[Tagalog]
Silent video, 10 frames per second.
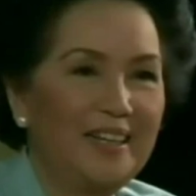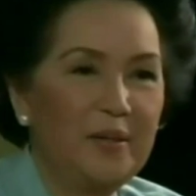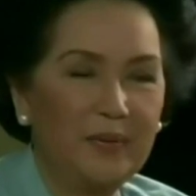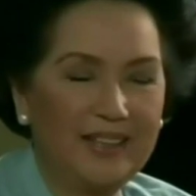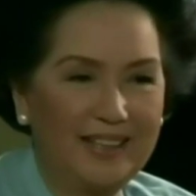
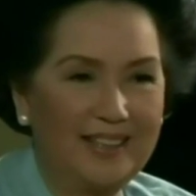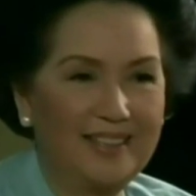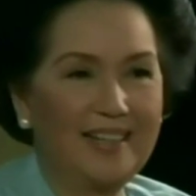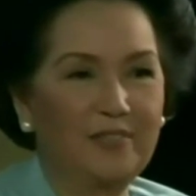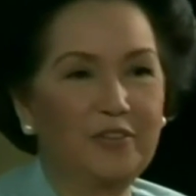Anyway,
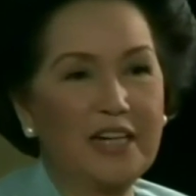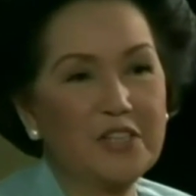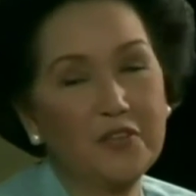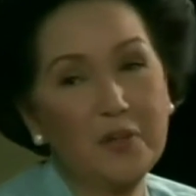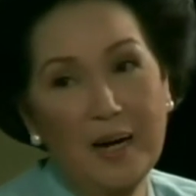
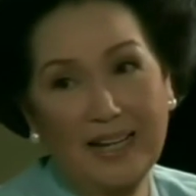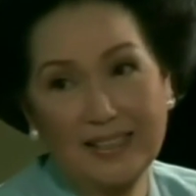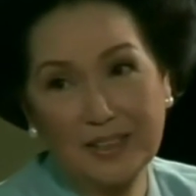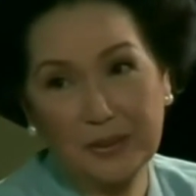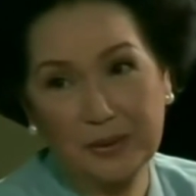fresh from
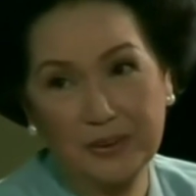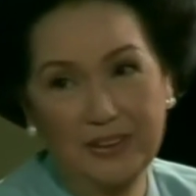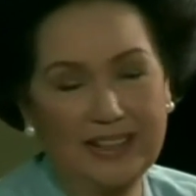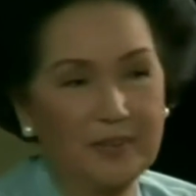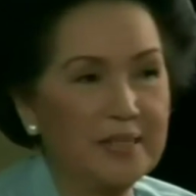high
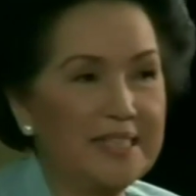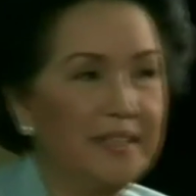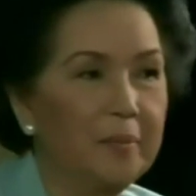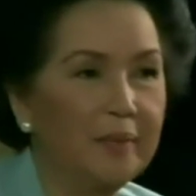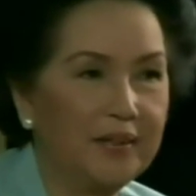school, that was
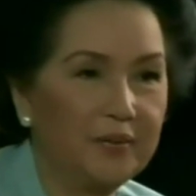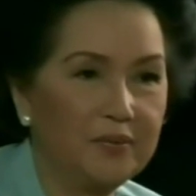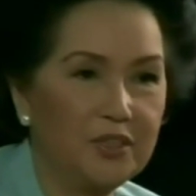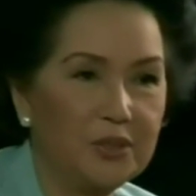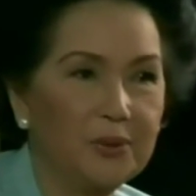in the
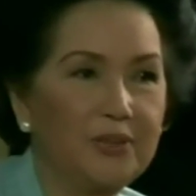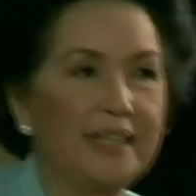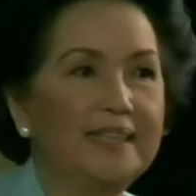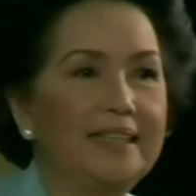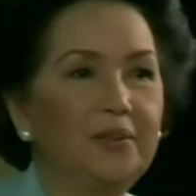month of
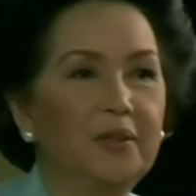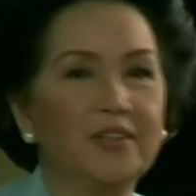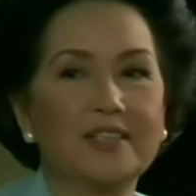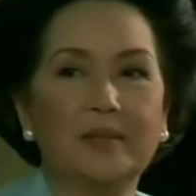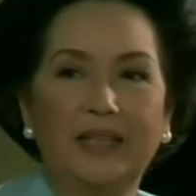June,
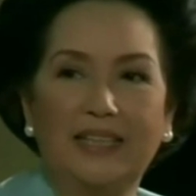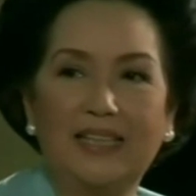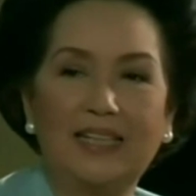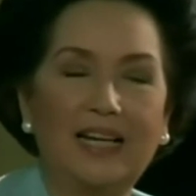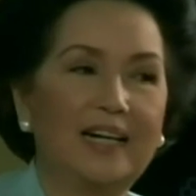andito ako sa
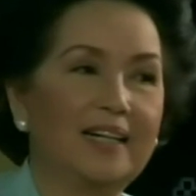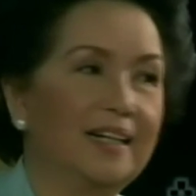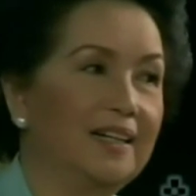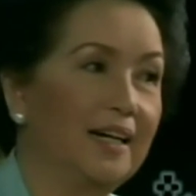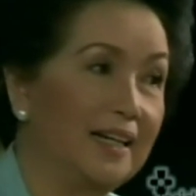Maynila,
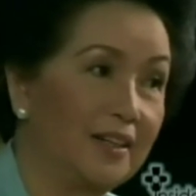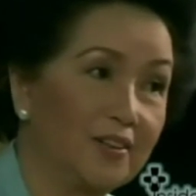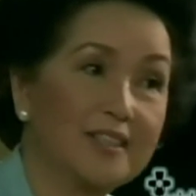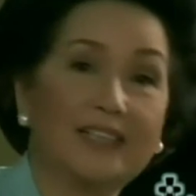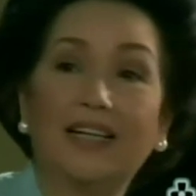
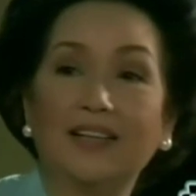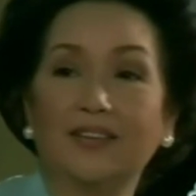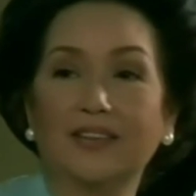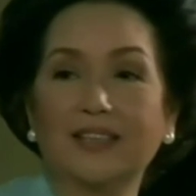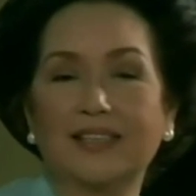kagagaling ko sa
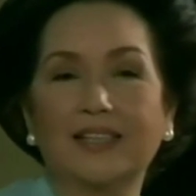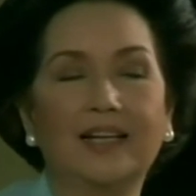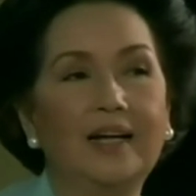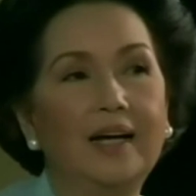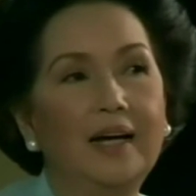Negros.
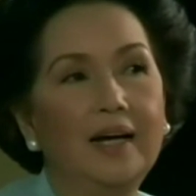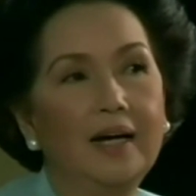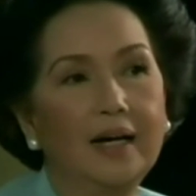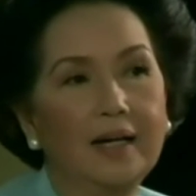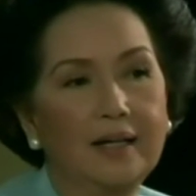
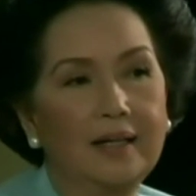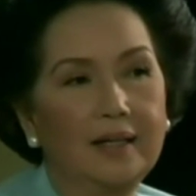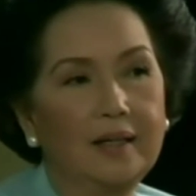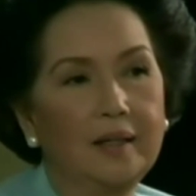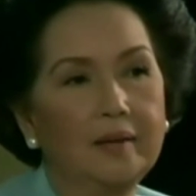
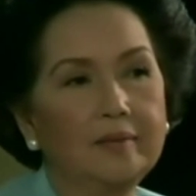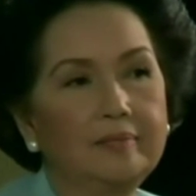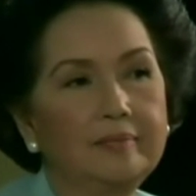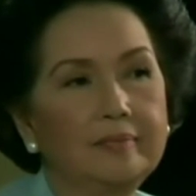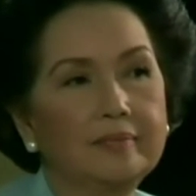Uh,
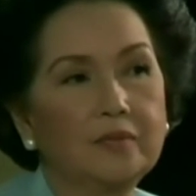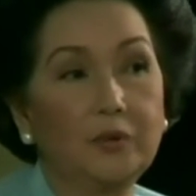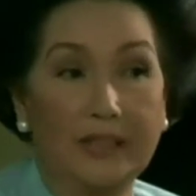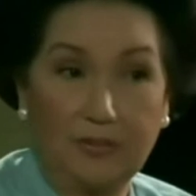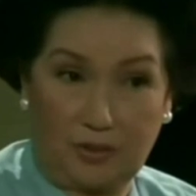
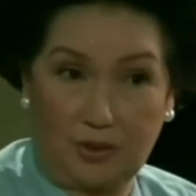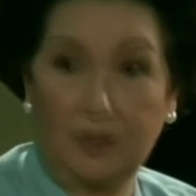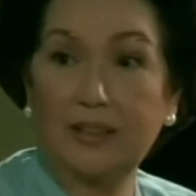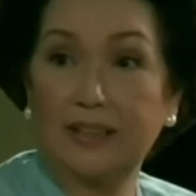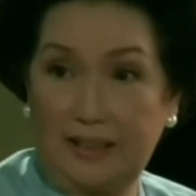to
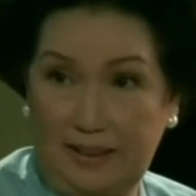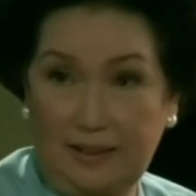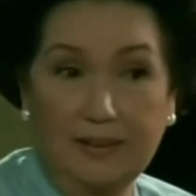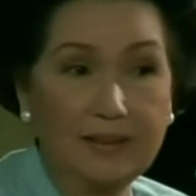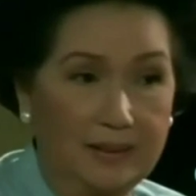enroll
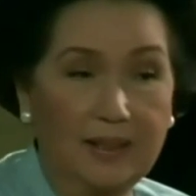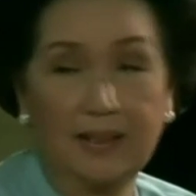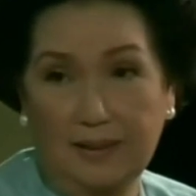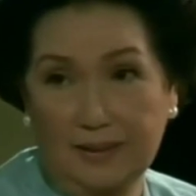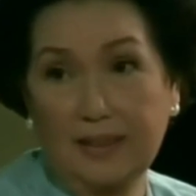in
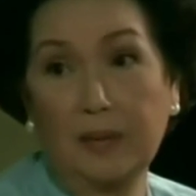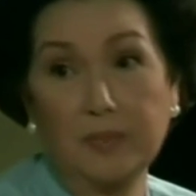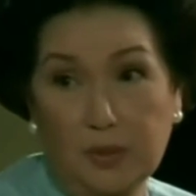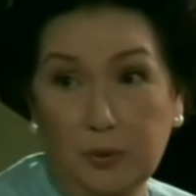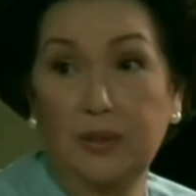uh,
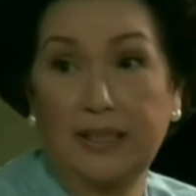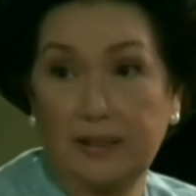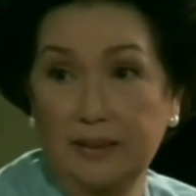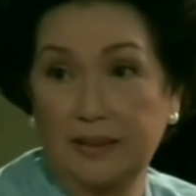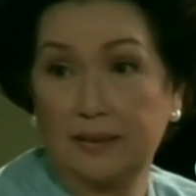some school
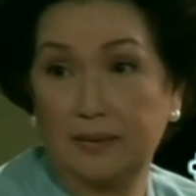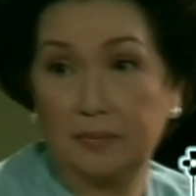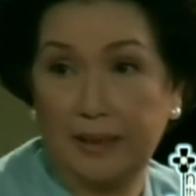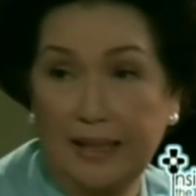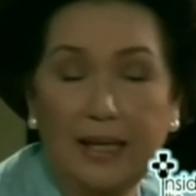here in
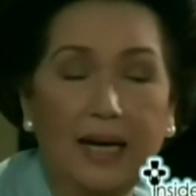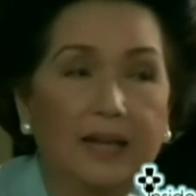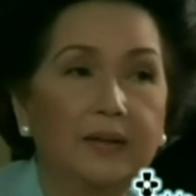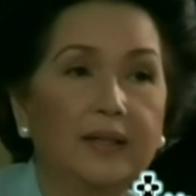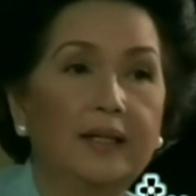
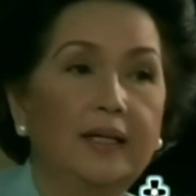Manila